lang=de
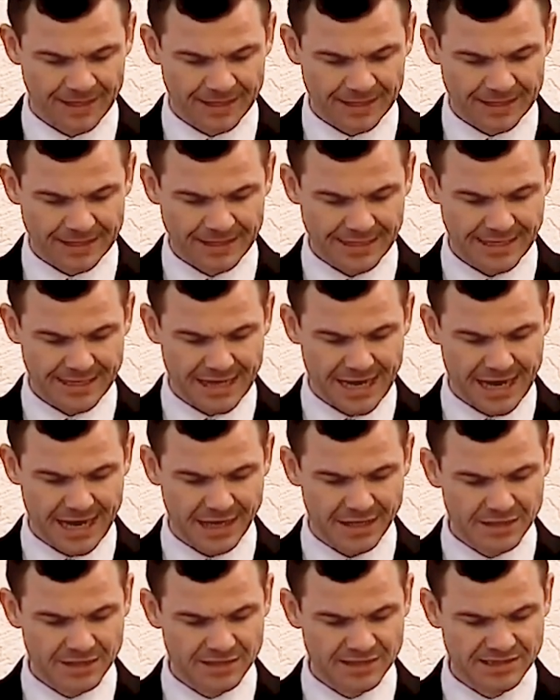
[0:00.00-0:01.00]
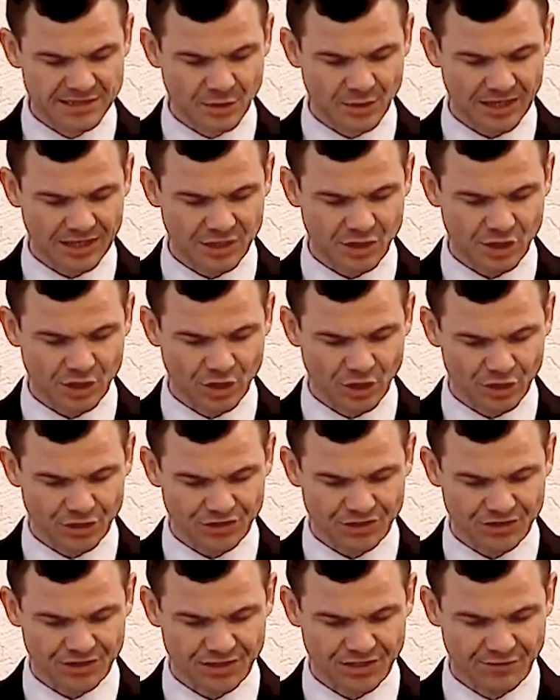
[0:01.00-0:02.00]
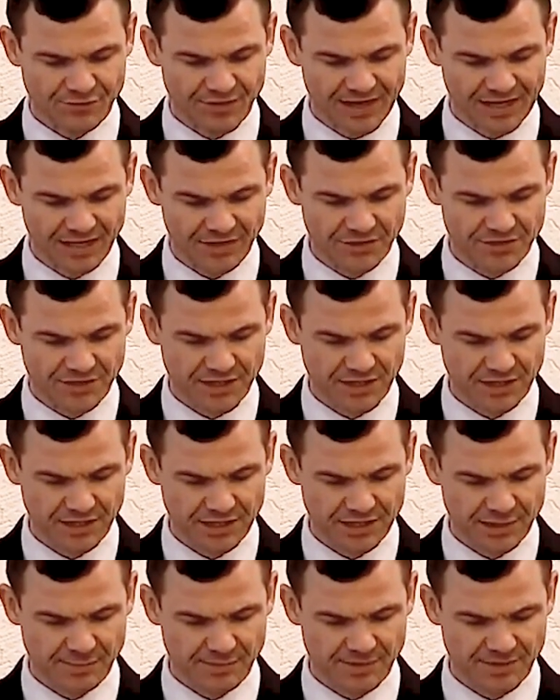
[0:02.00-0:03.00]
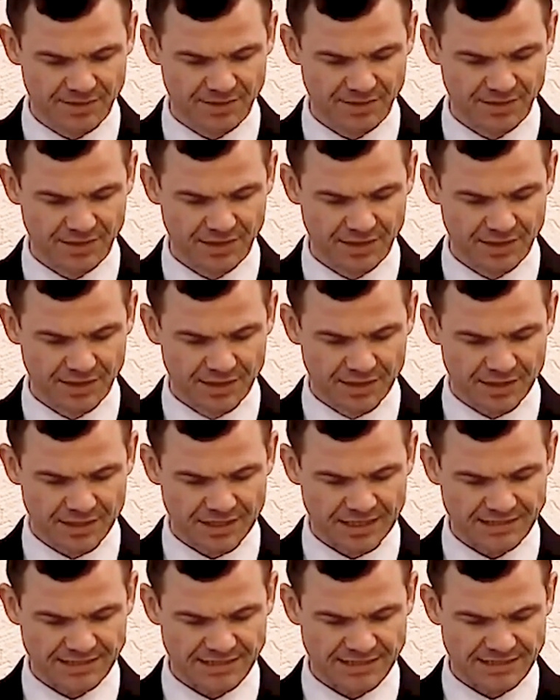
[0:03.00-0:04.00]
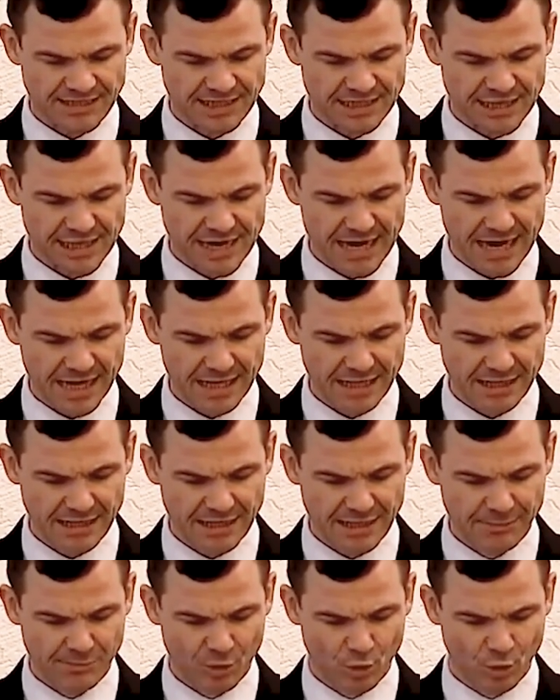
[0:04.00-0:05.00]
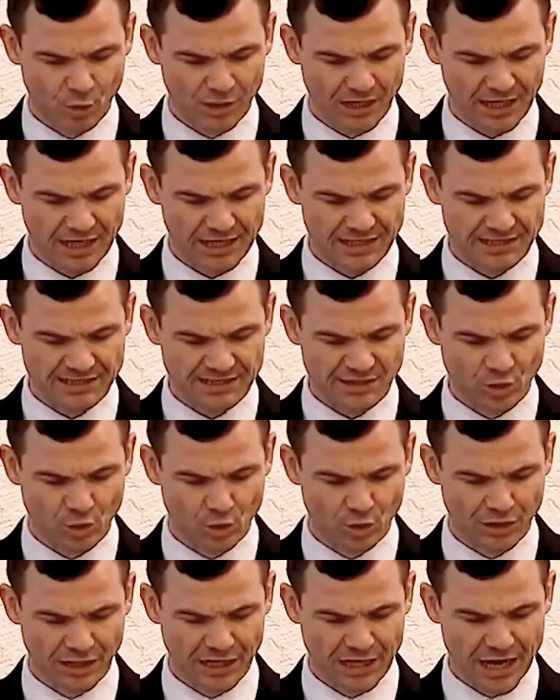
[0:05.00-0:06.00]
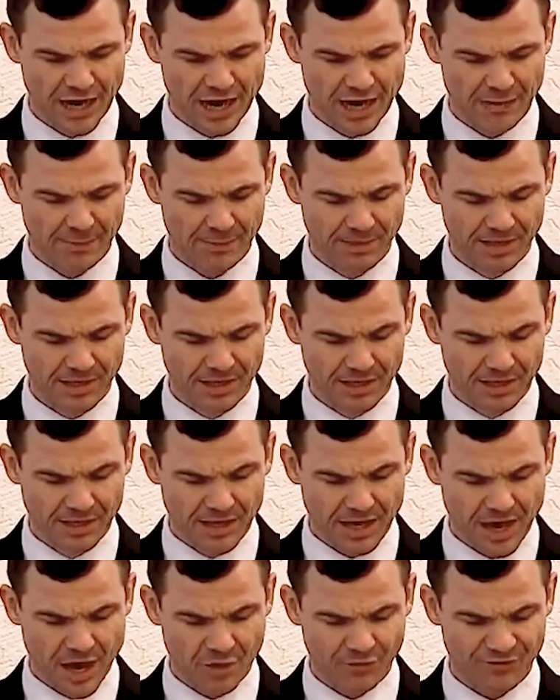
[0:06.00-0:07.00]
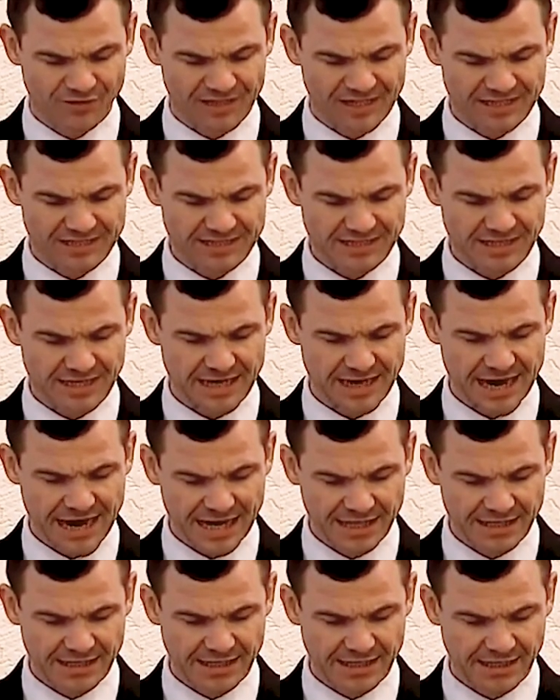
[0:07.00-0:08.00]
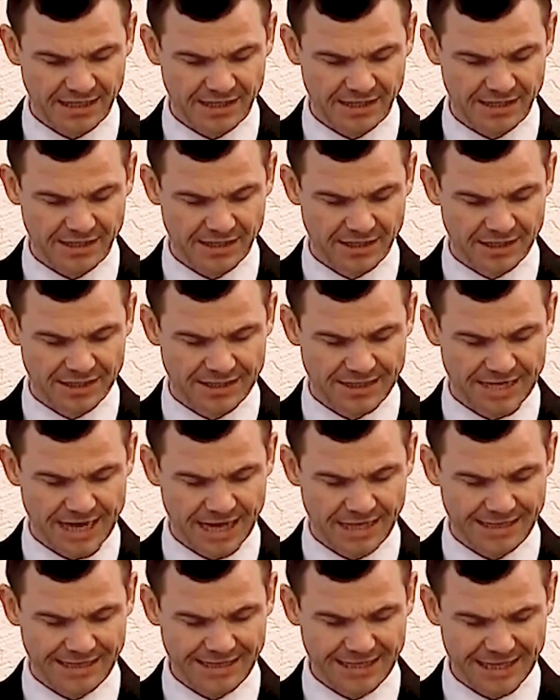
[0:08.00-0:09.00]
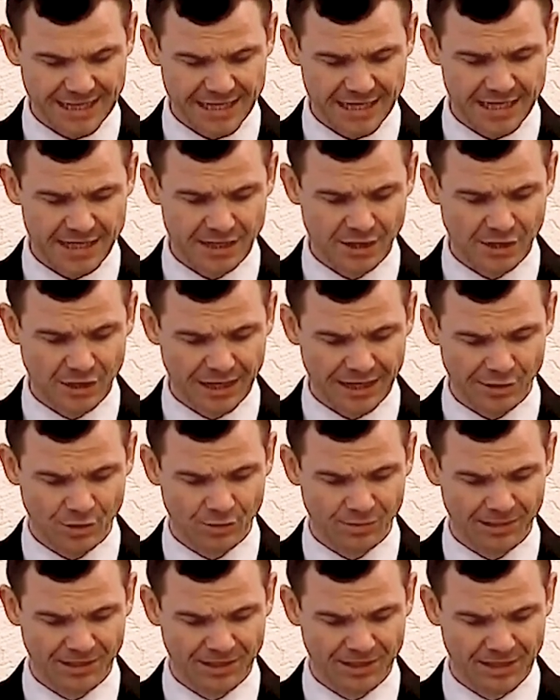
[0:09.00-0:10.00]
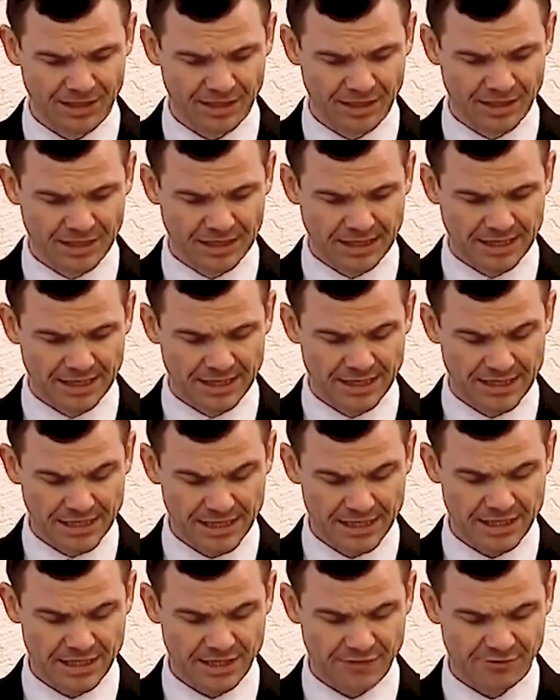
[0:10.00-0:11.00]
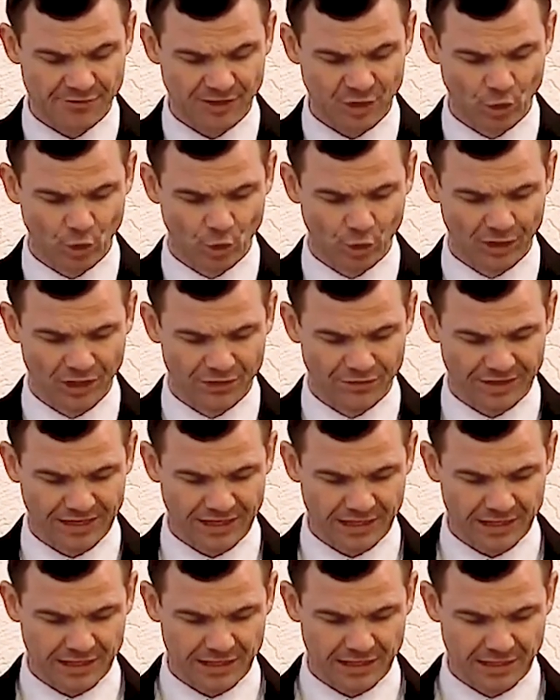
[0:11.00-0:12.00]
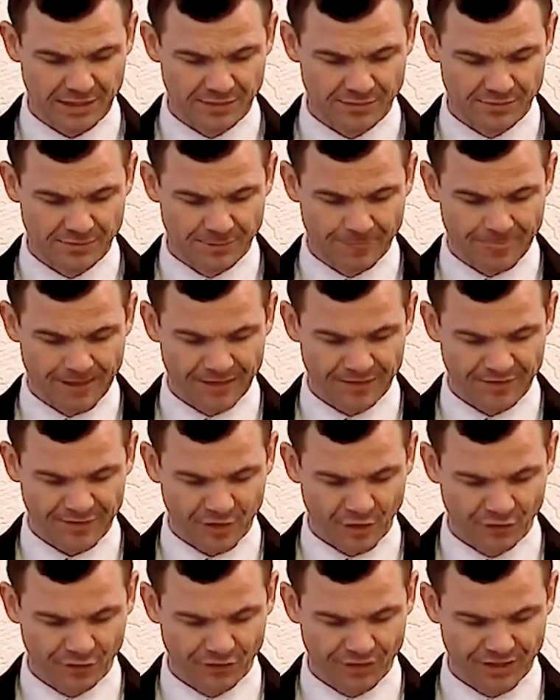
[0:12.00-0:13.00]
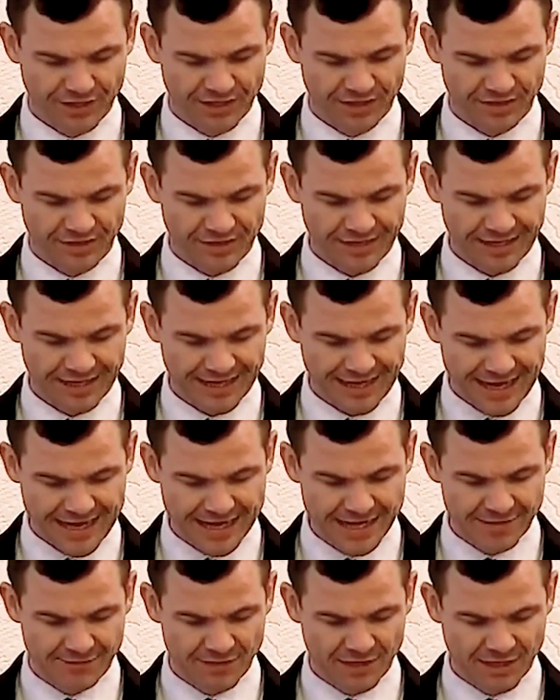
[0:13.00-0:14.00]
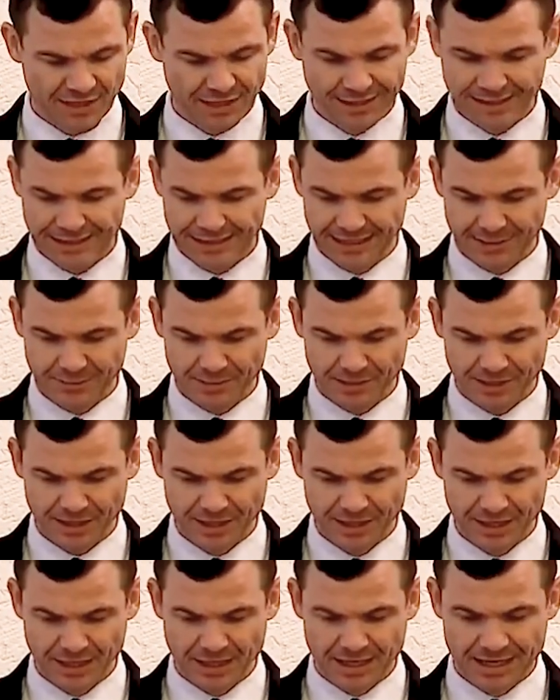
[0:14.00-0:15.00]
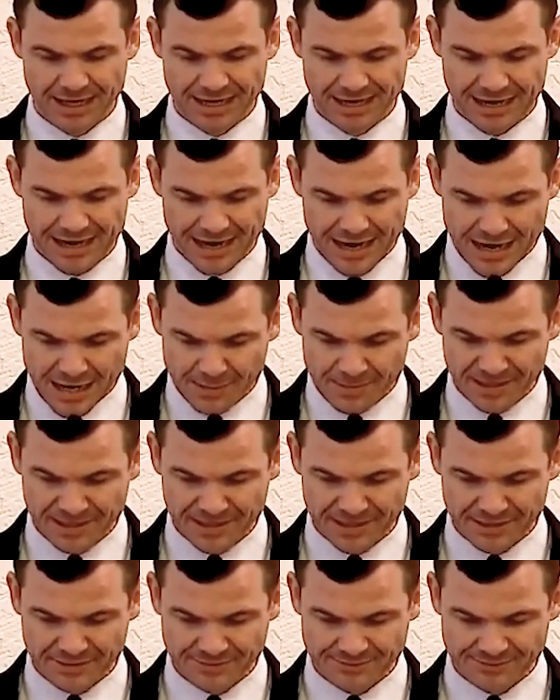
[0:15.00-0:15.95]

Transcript: Denn also hat Gott die Welt geliebt, dass es einen eingeborenen Sohn gab, auf dass alle, die an ihn glauben, nicht verloren werden, sondern das ewige Leben haben.